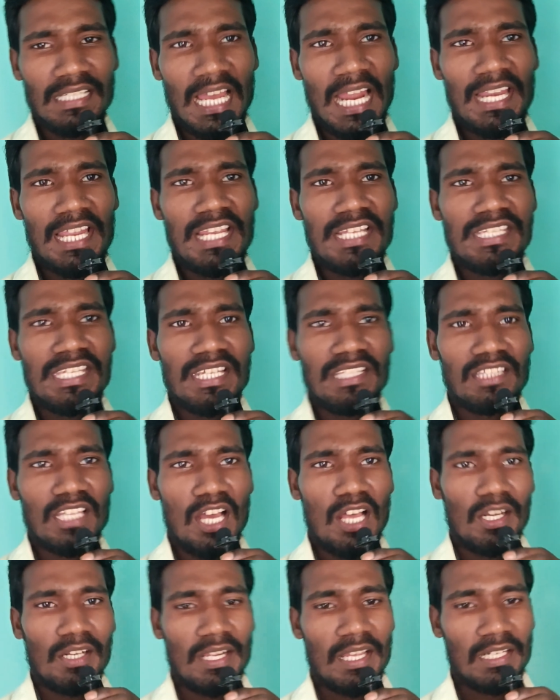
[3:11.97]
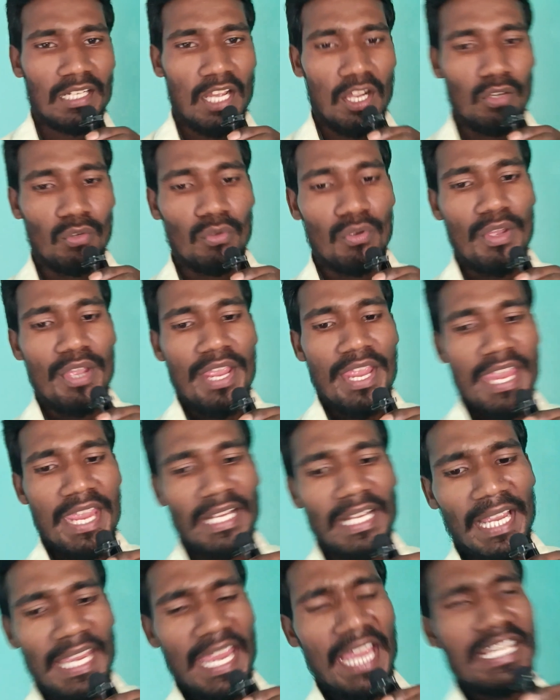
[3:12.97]
నానేసి తాళ్ళ రకాలు
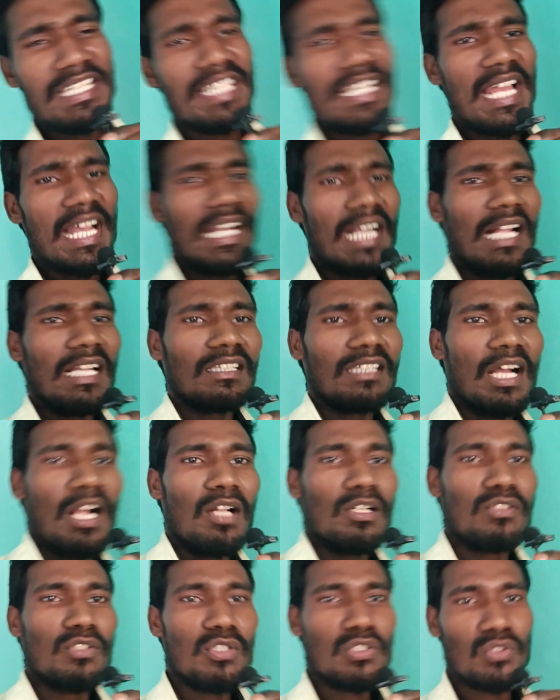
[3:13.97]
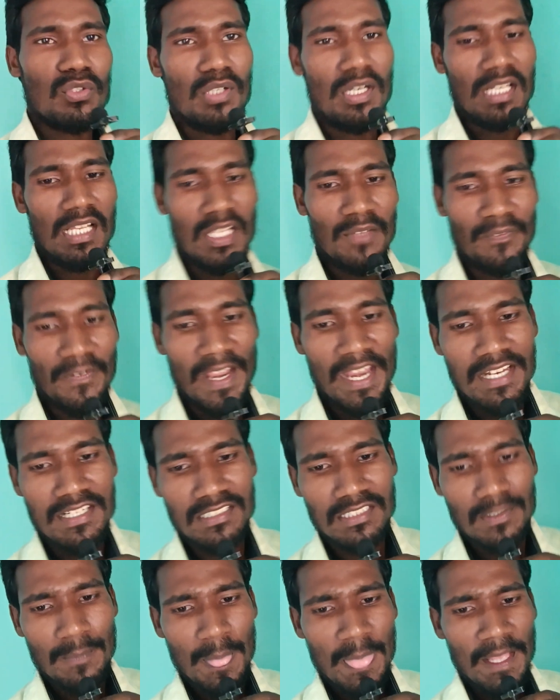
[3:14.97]
ఇక ఏసీ రకాల తాళ్ళు చూసుకున్నట్లయితే
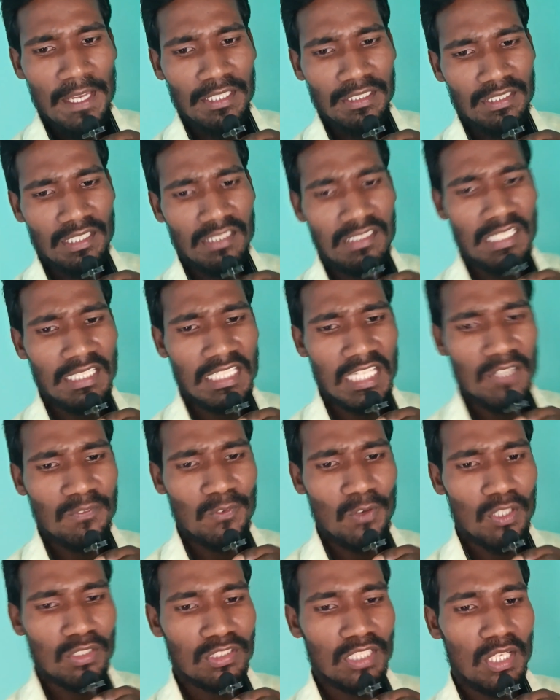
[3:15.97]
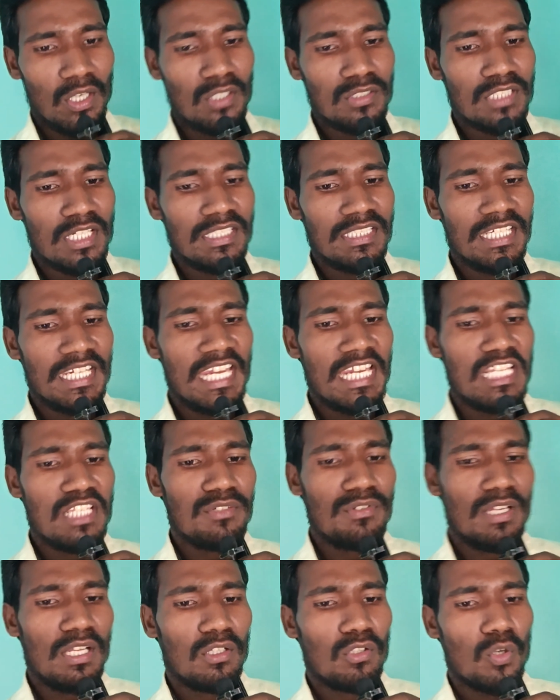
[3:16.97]
ఫ్రెండ్స్ త్రీ థర్టీ ఫోర్ తాళ్ళు వచ్చేసి
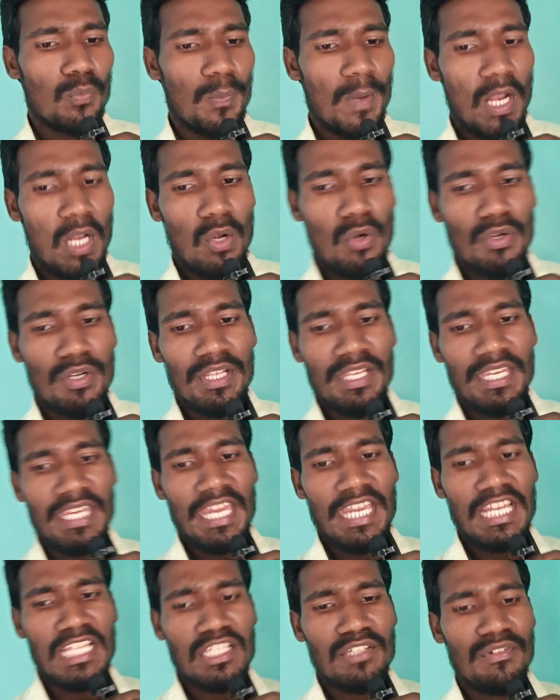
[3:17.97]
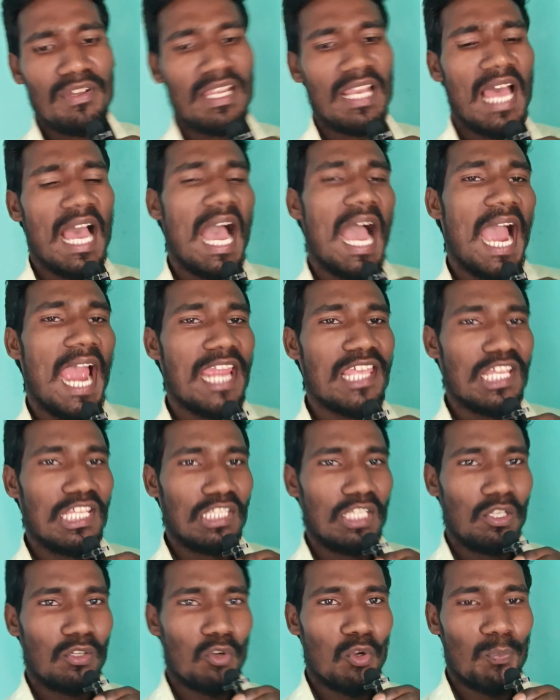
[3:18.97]
ఎనిమిది వేల రూపాయల నుండి ఎనిమిది వేల ఐదు
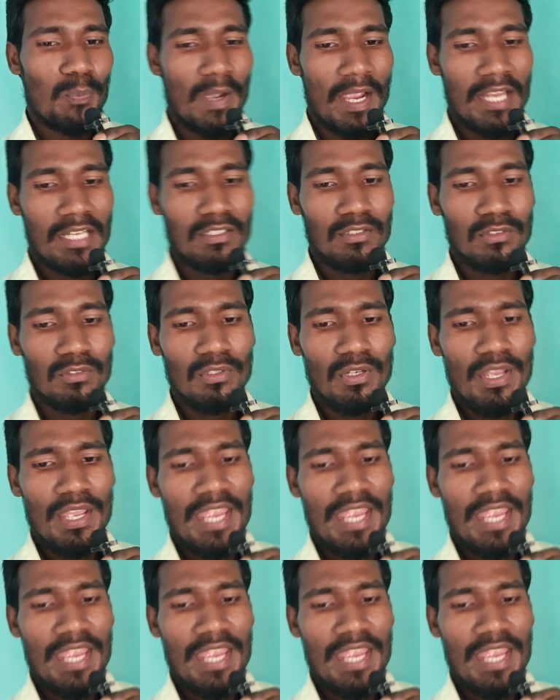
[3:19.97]
వందల రూపాయలు